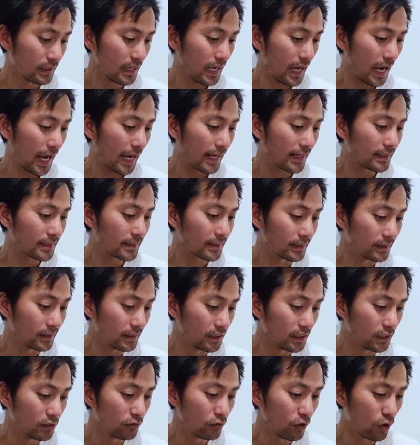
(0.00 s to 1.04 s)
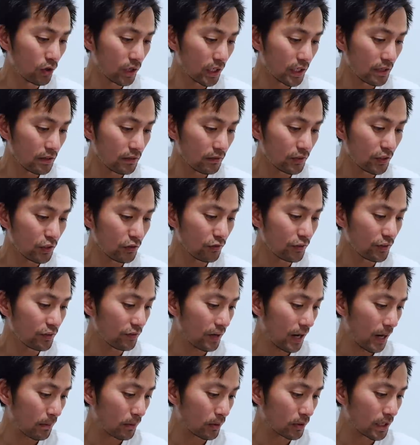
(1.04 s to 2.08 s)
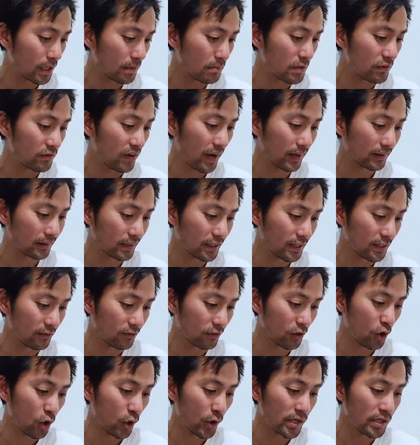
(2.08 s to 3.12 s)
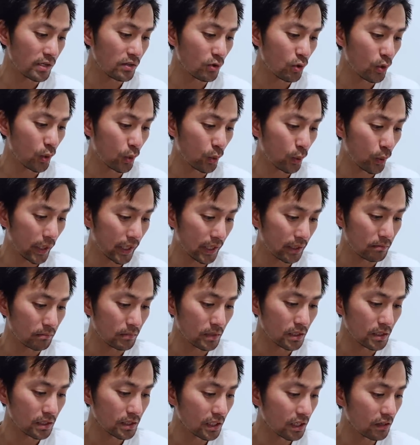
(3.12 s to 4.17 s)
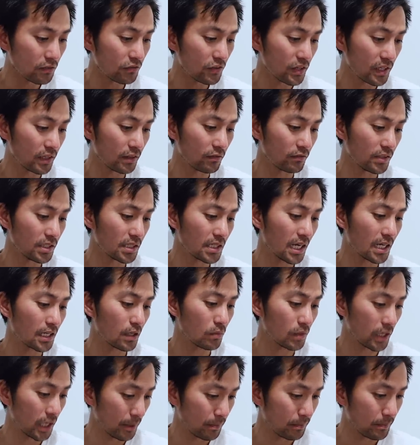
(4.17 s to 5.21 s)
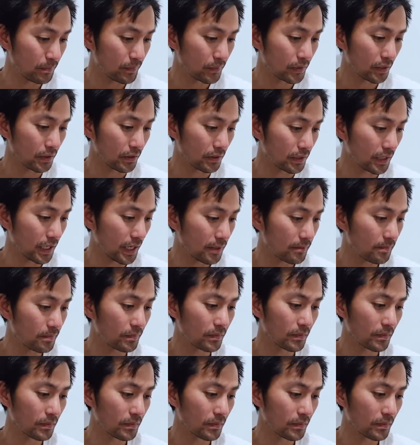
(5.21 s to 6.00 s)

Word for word: hay trừ lương vô lý, nếu vi phạm có thể bị phạt tiền và hủy quyền mướn nhân viên visa nông nghiệp. Ok.